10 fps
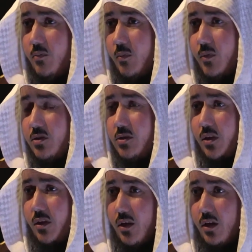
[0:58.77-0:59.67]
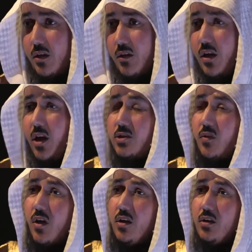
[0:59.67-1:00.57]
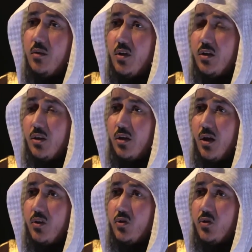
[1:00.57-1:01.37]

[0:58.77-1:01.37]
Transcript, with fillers: من مجلسك ذلك للأسف قليل من يذكر